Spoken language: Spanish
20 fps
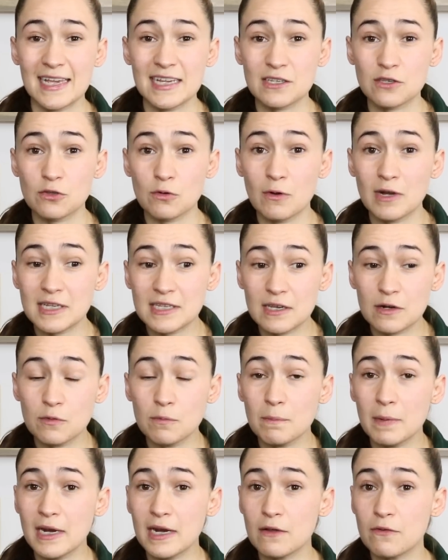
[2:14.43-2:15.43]
Esto va a ser
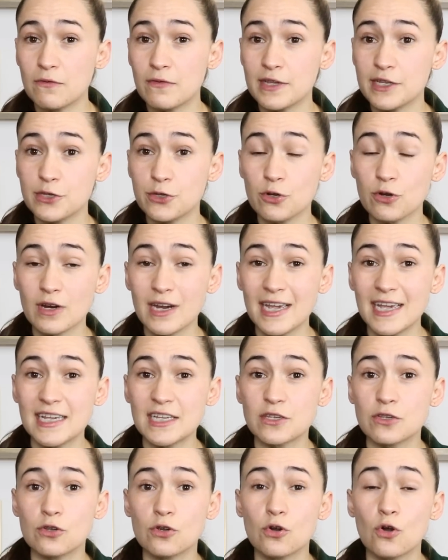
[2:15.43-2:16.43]
un beneficio que
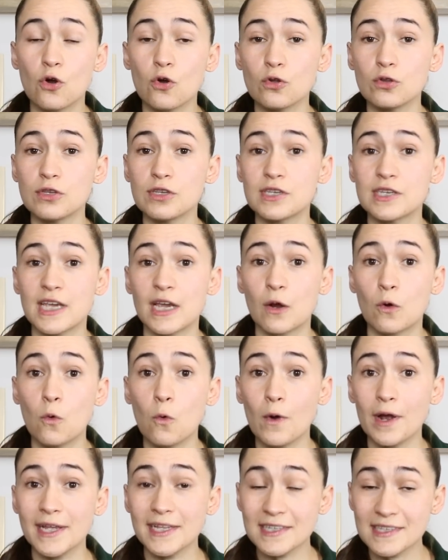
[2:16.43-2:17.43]
es
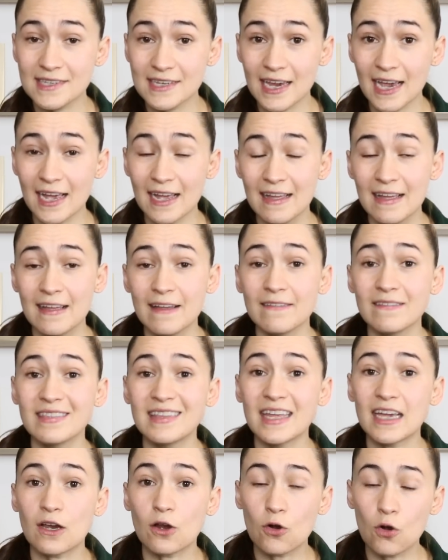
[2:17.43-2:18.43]
consecuencia
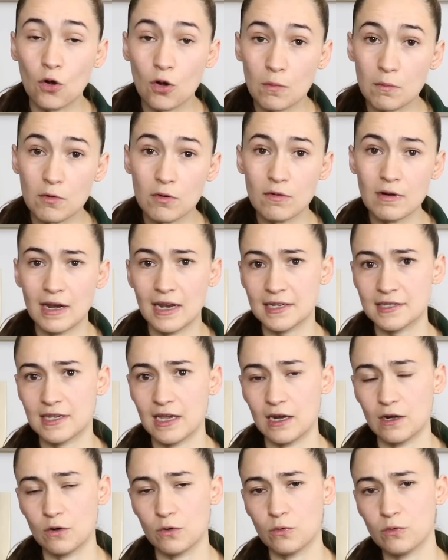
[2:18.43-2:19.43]
de cómo la
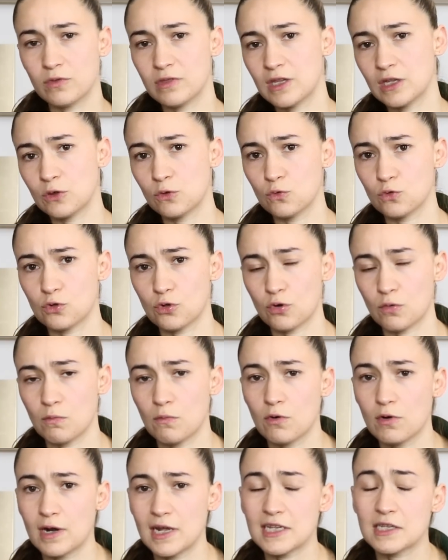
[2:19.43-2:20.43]
salud de tus
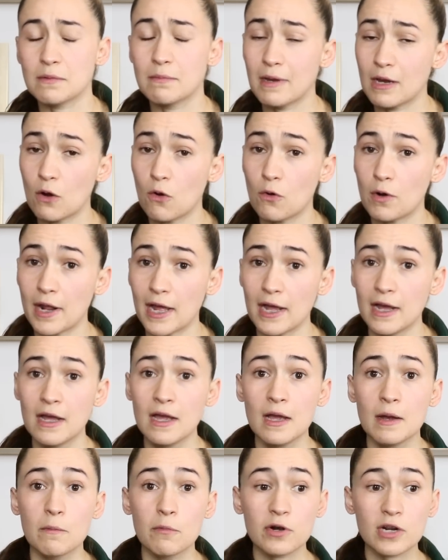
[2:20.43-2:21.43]
hormonas mejora.
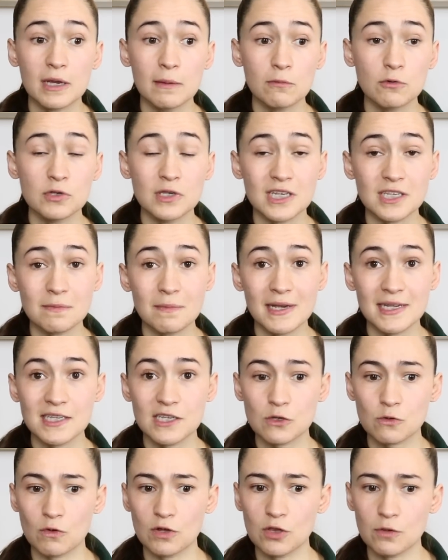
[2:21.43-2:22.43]
Porque muchas
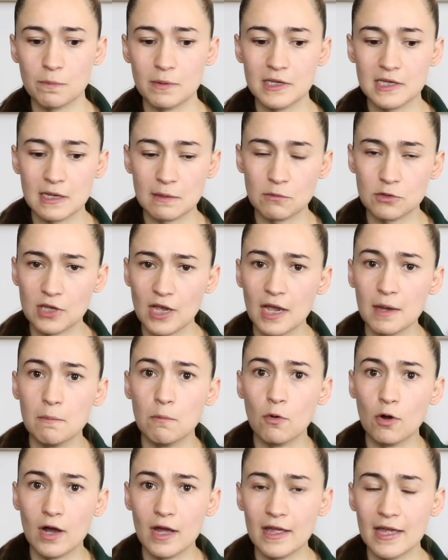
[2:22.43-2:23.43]
veces cuando pensamos, ay,
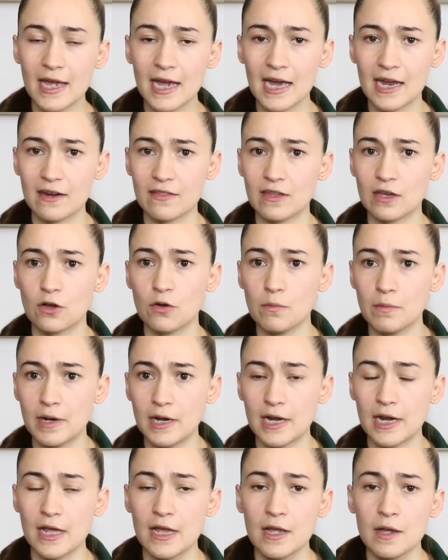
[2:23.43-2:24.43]
voy a dejar de
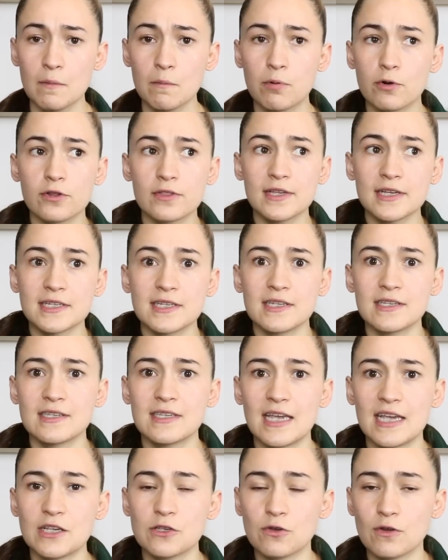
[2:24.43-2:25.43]
comer por
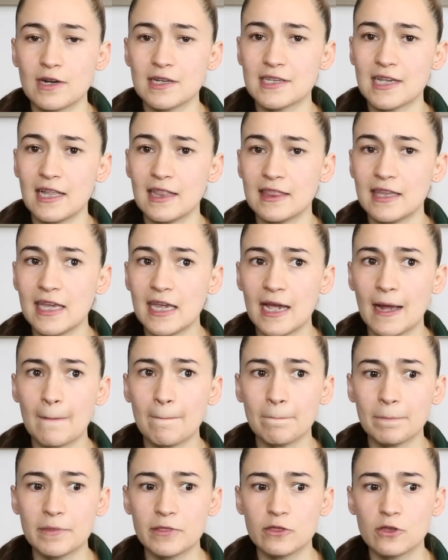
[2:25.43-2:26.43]
16 horas al
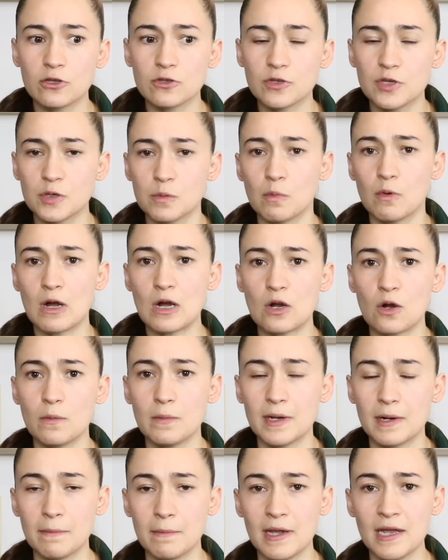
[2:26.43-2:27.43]
día, entonces voy a
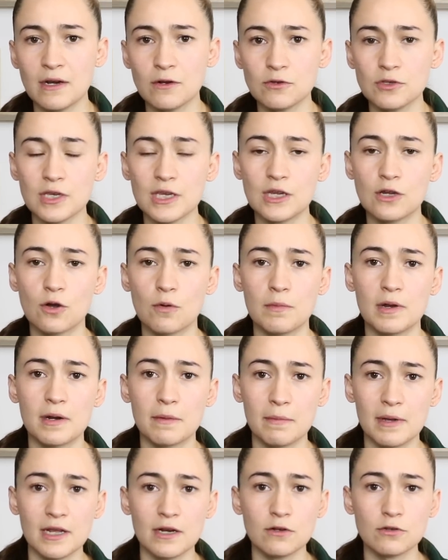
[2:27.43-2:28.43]
comer menos y comer
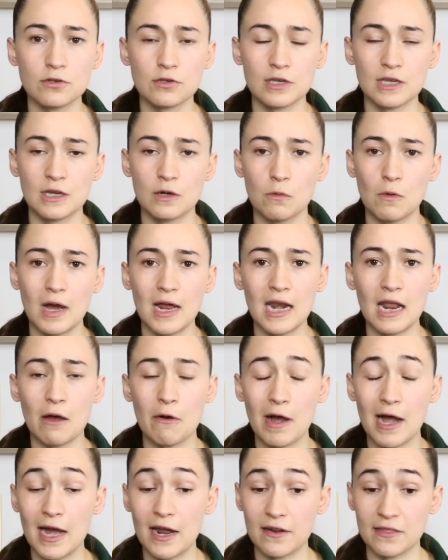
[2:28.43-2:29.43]
menos igual a
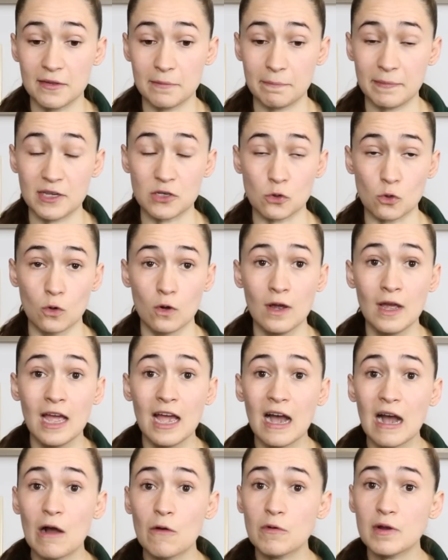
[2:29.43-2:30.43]
bajar de peso.
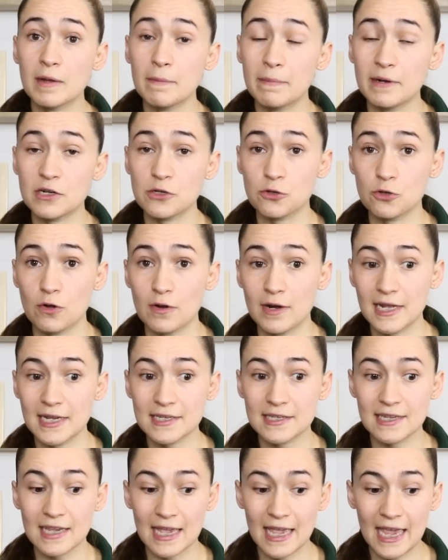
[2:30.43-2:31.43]
Aunque
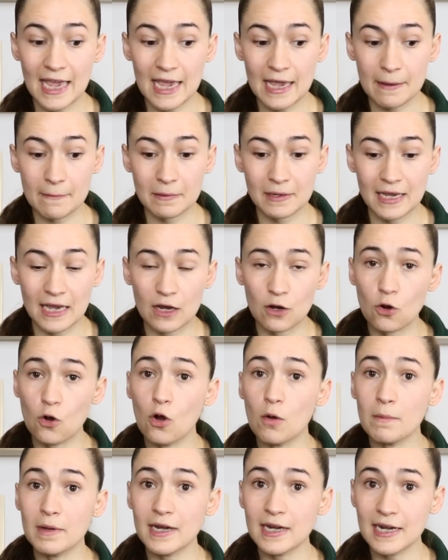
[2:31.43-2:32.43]
personas eh, que
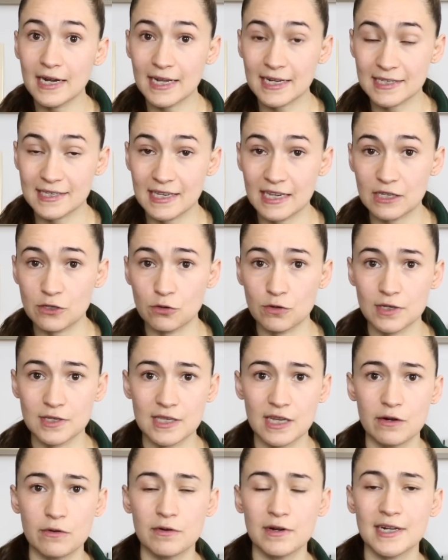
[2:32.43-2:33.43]
comen en exceso y
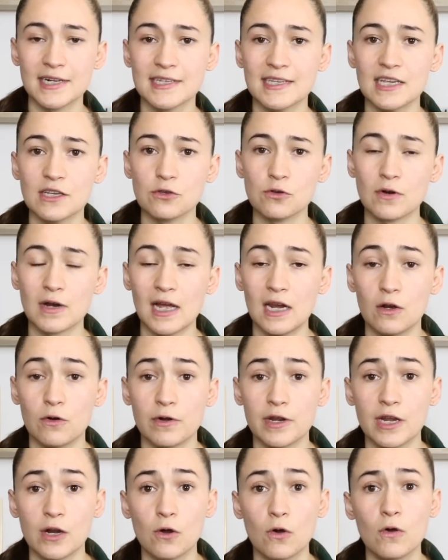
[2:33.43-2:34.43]
estén en un exceso
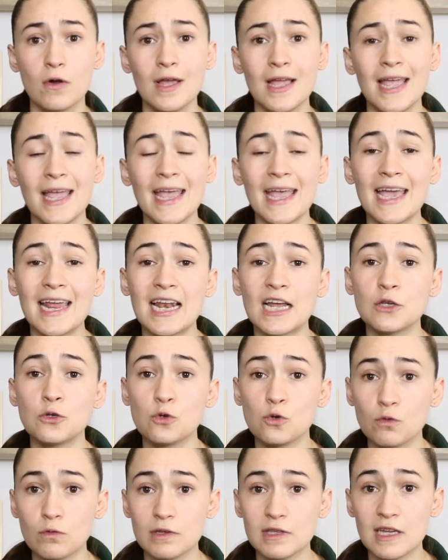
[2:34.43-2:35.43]
calórico, el
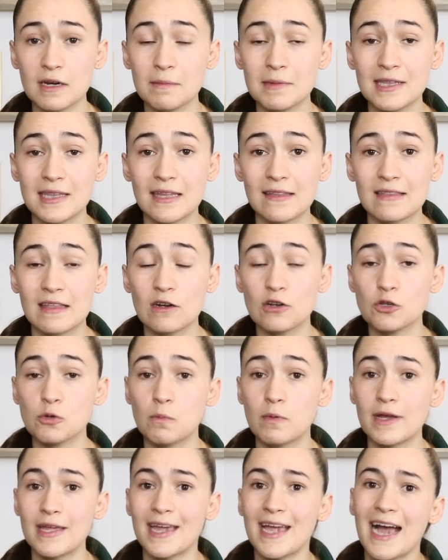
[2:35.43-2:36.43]
ayuno intermitente los
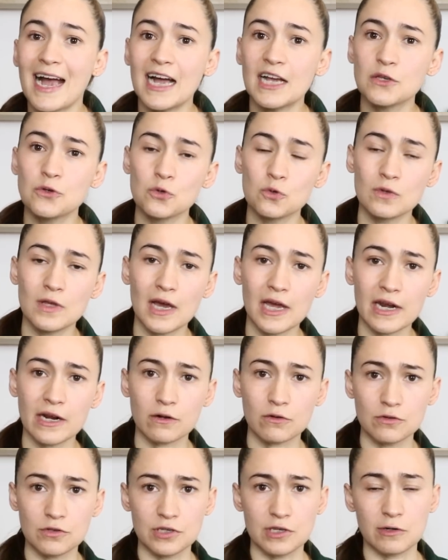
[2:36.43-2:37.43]
puede
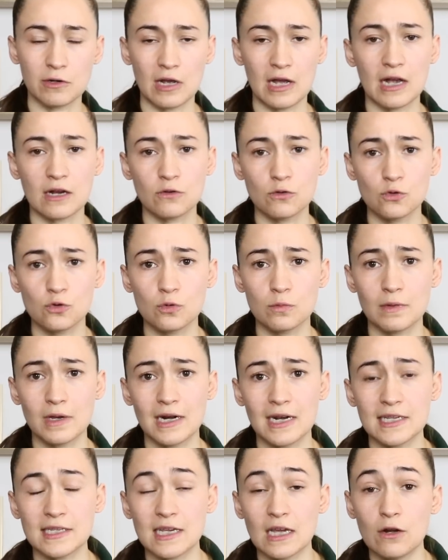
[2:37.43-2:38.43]
ayudar a, consumir
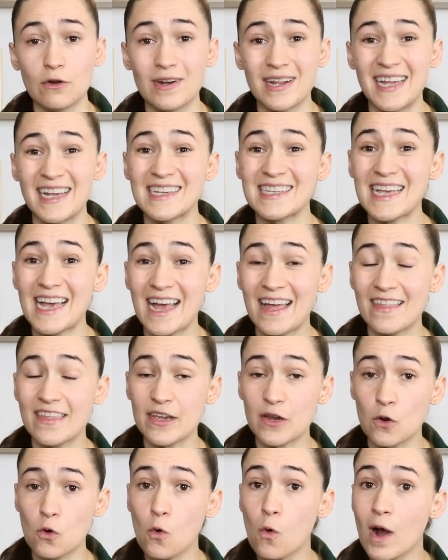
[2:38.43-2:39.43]
las calorías
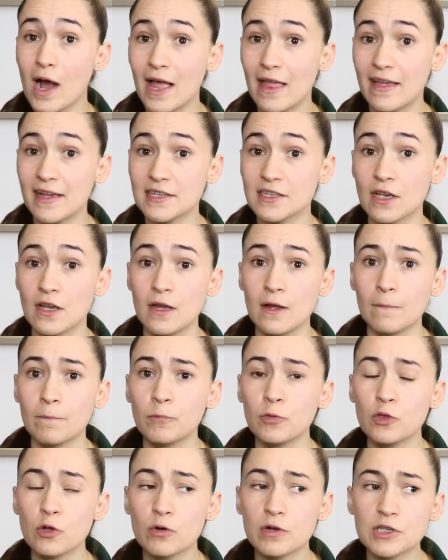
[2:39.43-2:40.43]
adecuadas.
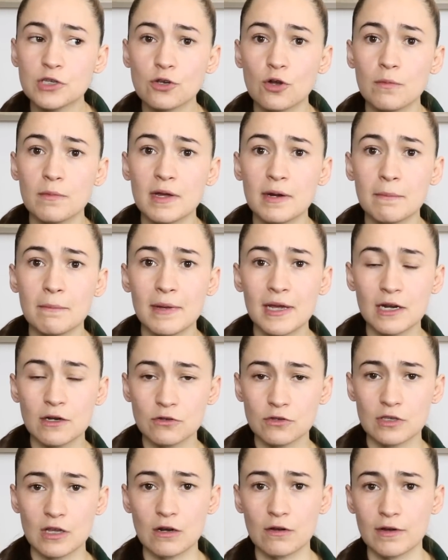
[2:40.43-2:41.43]
No es comer
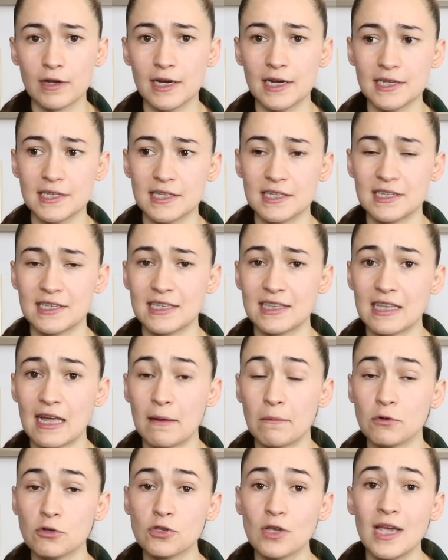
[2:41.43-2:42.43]
menos de lo que necesitan,
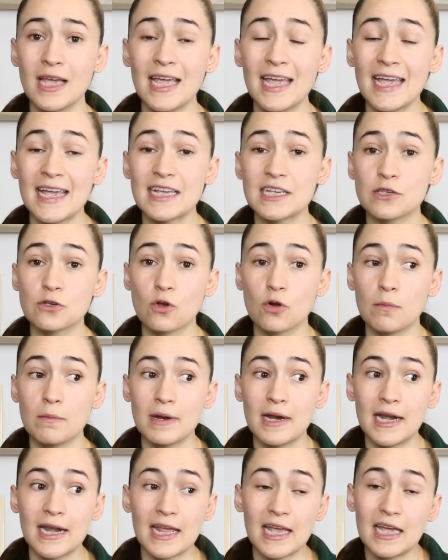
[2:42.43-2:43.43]
necesitamos es
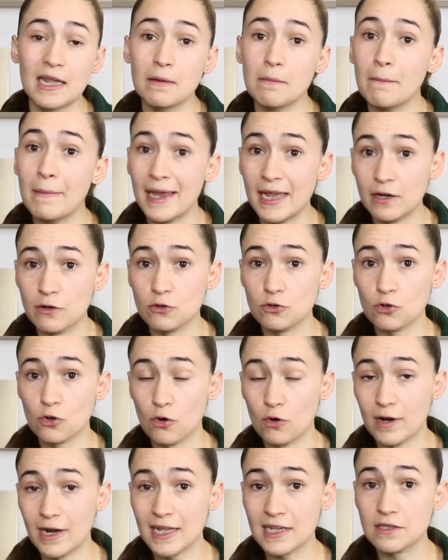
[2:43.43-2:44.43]
comer en menos
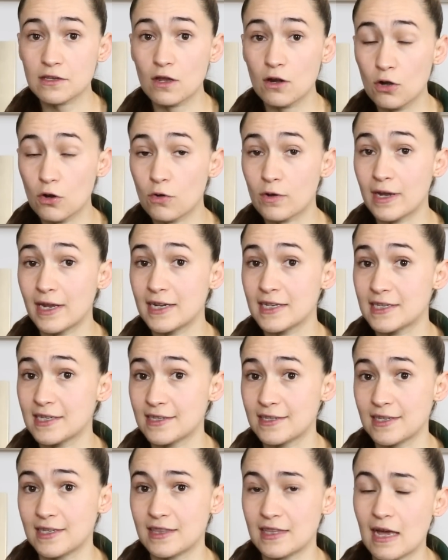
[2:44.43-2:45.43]
horas lo que
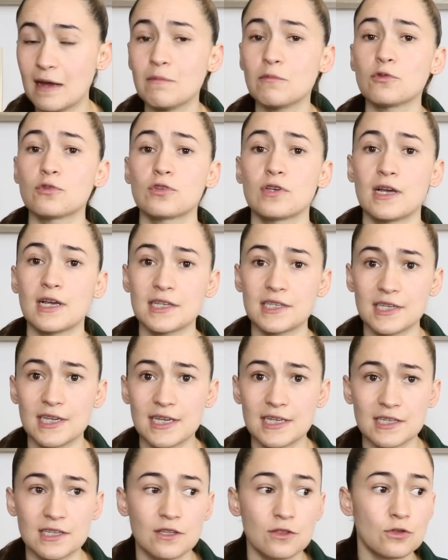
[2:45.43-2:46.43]
necesitamos. Así es.